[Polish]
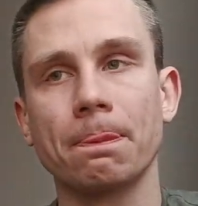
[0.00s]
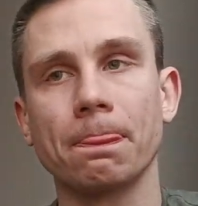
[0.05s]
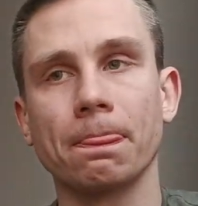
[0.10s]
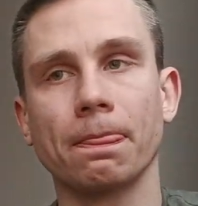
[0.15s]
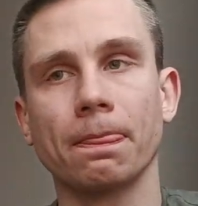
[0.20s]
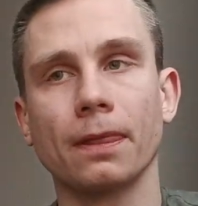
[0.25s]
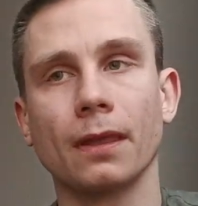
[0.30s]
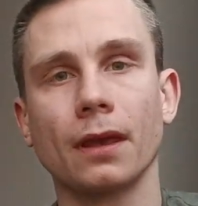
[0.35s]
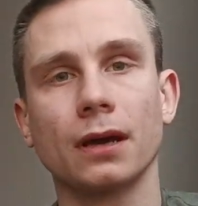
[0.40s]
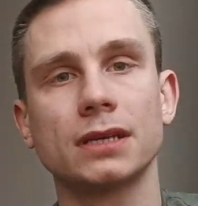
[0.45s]

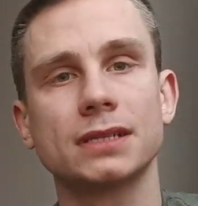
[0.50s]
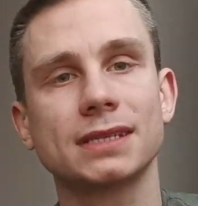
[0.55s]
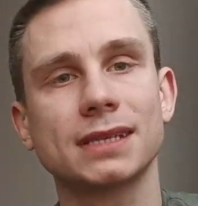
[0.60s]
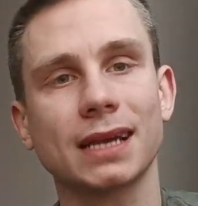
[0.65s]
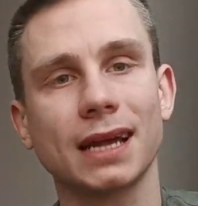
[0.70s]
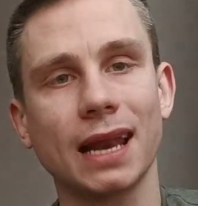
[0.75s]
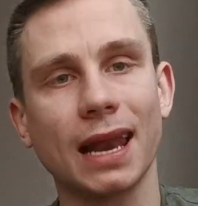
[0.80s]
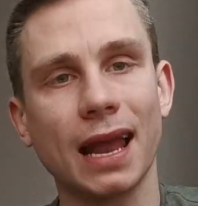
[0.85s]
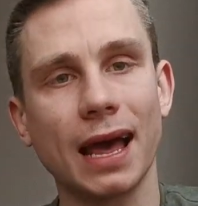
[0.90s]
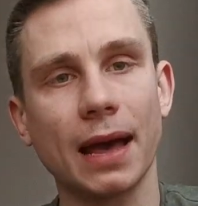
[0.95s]
mm,
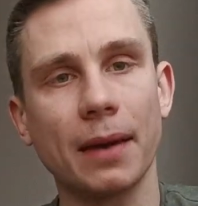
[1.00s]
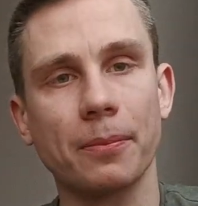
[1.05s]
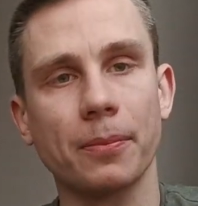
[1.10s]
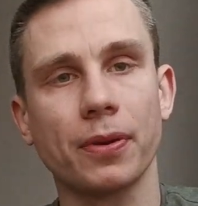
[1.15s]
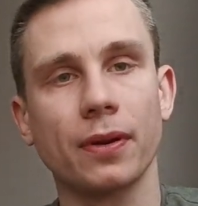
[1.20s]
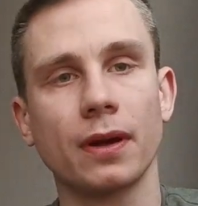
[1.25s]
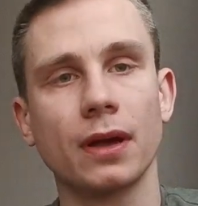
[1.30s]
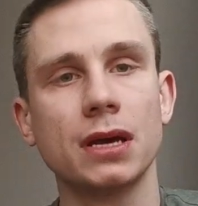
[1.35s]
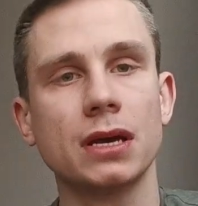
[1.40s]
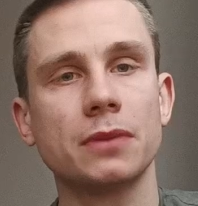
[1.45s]

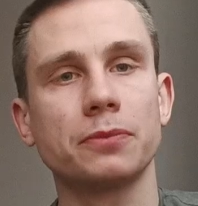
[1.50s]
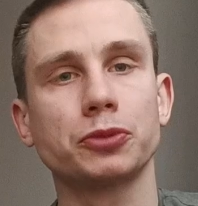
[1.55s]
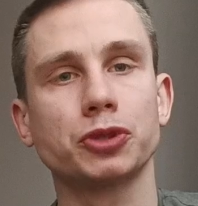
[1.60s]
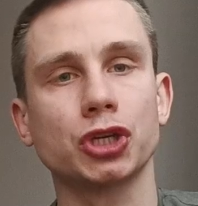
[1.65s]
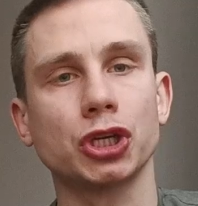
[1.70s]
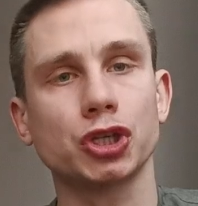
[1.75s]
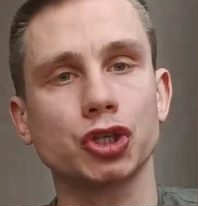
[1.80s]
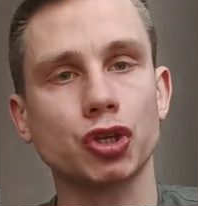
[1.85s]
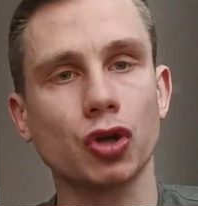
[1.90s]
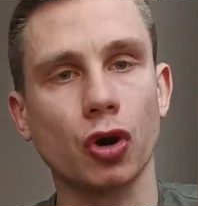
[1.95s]
sklep,
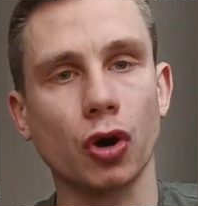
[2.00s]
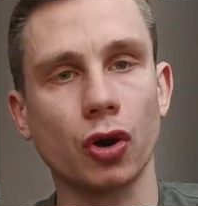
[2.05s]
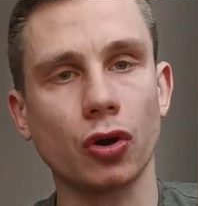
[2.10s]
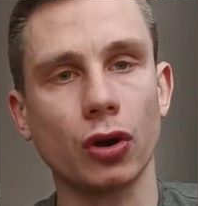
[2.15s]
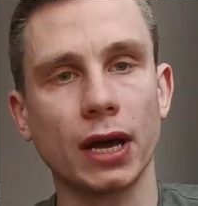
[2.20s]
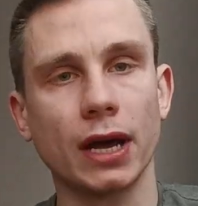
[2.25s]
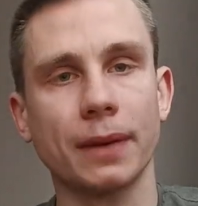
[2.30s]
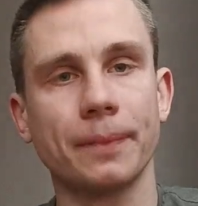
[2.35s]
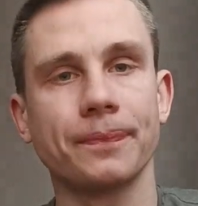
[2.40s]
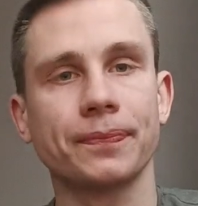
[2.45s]

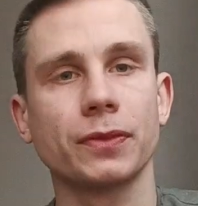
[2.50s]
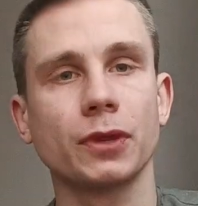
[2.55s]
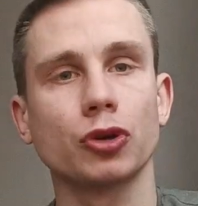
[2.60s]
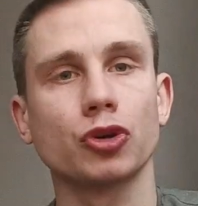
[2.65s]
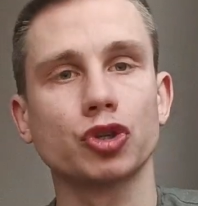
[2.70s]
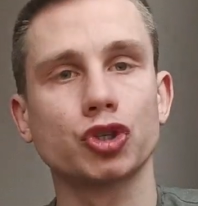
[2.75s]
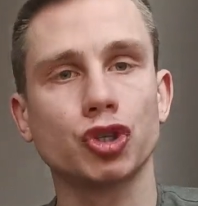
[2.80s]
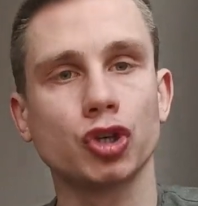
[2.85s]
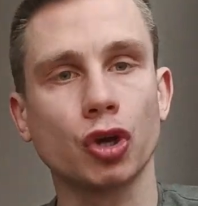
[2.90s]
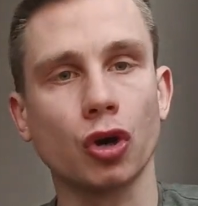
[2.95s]
przedszkole,
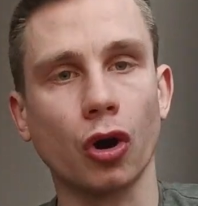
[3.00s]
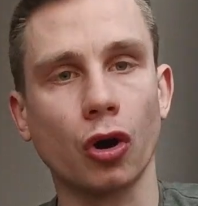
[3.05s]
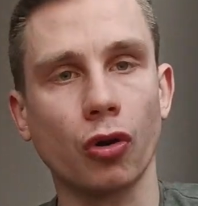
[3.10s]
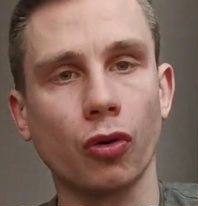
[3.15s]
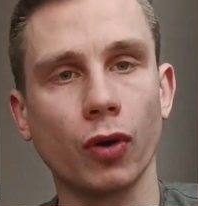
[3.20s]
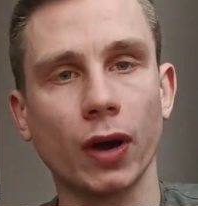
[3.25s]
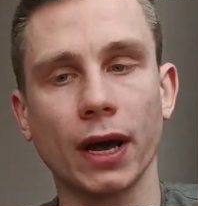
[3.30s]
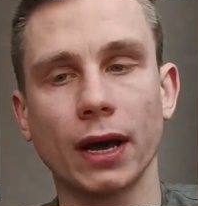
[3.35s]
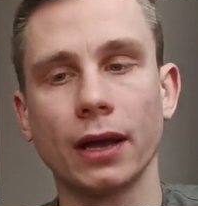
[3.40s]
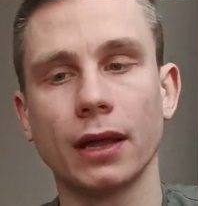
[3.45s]

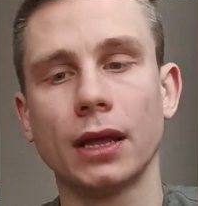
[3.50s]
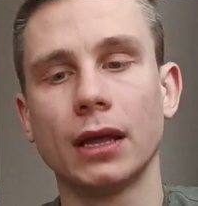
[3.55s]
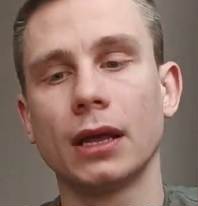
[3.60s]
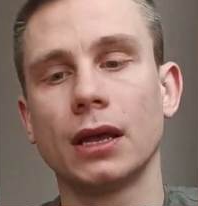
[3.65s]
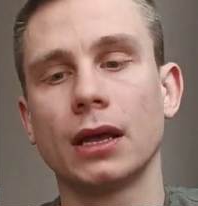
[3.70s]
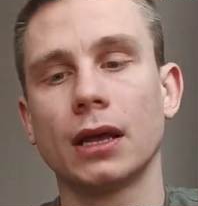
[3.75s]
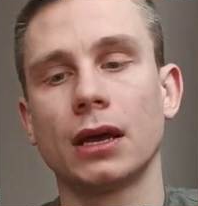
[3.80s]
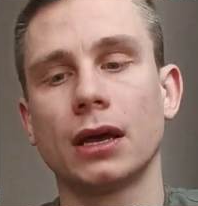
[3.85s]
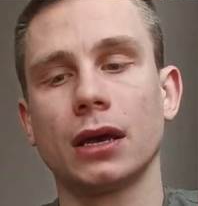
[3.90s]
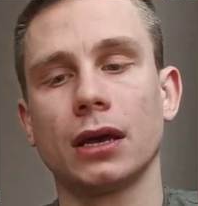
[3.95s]
szkołę
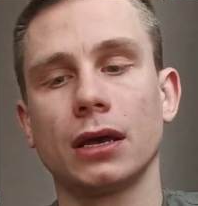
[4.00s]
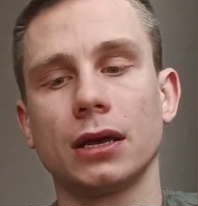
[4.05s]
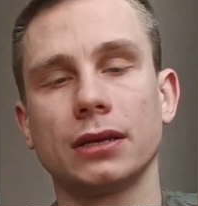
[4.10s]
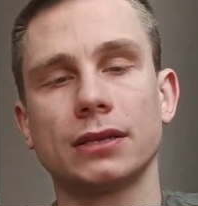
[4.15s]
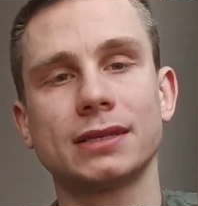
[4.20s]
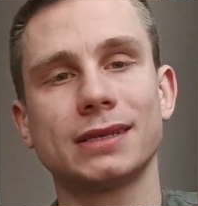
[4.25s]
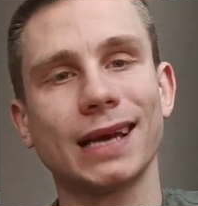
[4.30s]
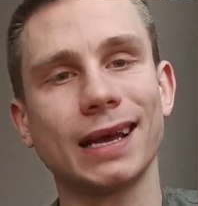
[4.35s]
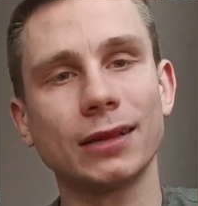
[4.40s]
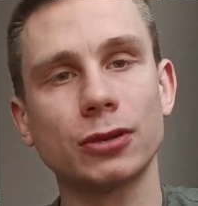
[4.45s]

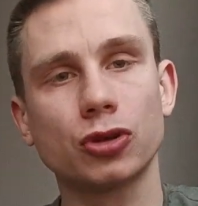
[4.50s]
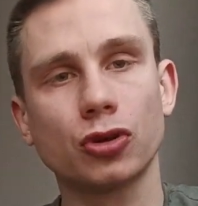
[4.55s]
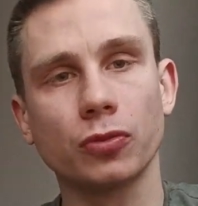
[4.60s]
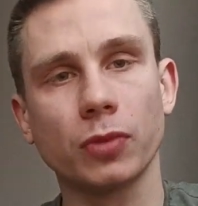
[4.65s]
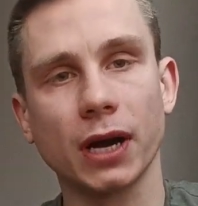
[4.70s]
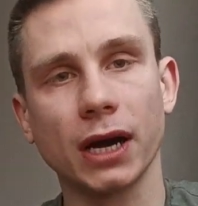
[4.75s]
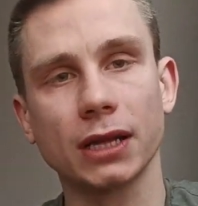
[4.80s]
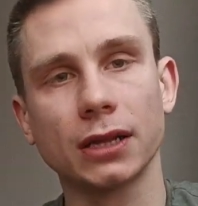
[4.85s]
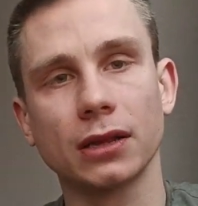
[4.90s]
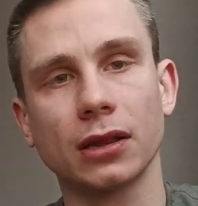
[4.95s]
E,
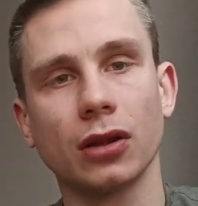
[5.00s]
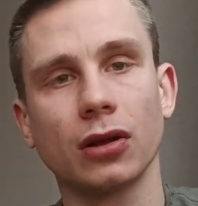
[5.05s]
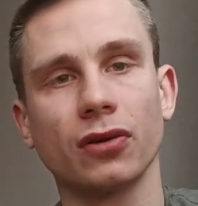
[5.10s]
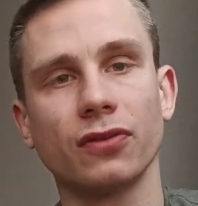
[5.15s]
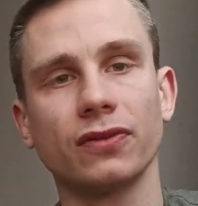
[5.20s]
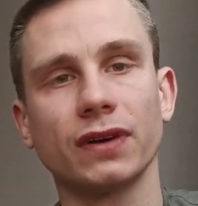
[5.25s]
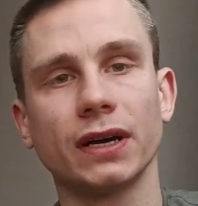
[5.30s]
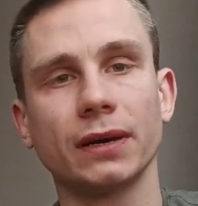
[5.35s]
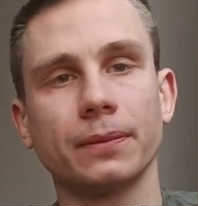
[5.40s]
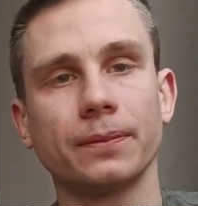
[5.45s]
centrum
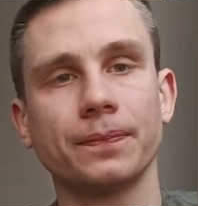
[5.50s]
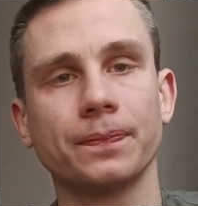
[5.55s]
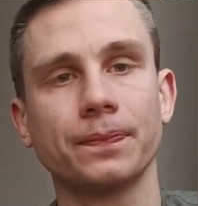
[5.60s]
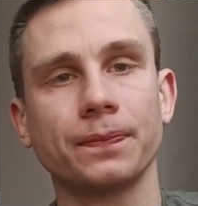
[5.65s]
handlowe,